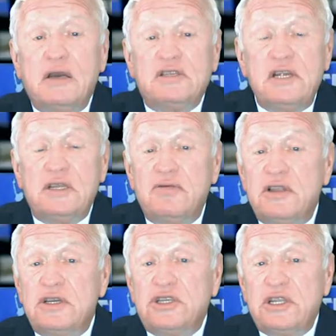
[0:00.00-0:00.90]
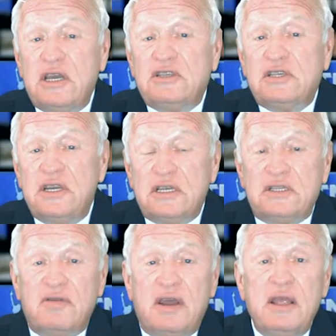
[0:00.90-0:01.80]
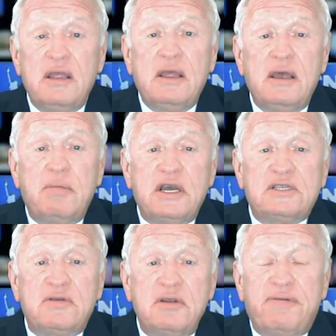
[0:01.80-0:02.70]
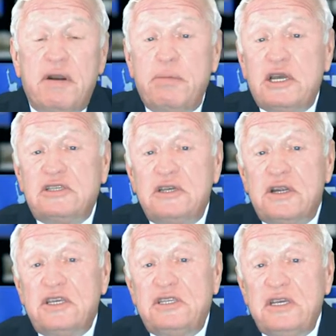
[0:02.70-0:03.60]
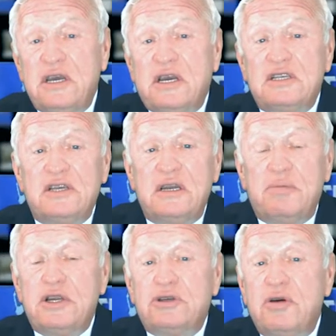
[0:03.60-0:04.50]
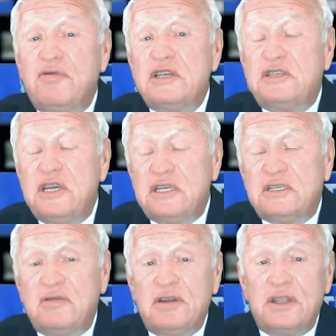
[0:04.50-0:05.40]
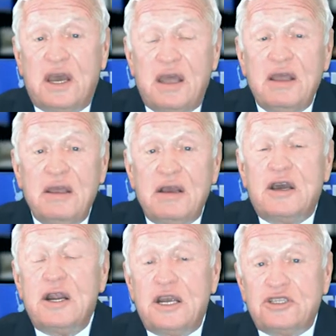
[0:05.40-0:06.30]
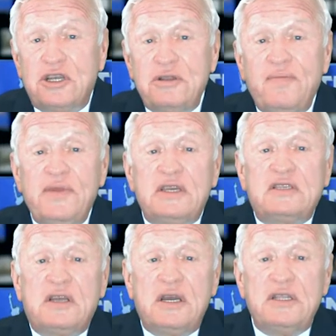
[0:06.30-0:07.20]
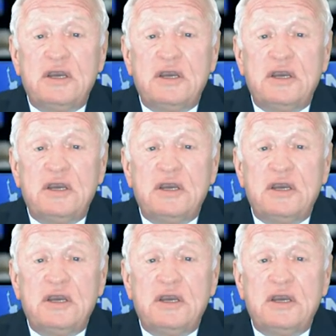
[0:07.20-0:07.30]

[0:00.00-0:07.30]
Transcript: следовало ожидать, средства массовой информации России оказали большое воздействие на граждан страны,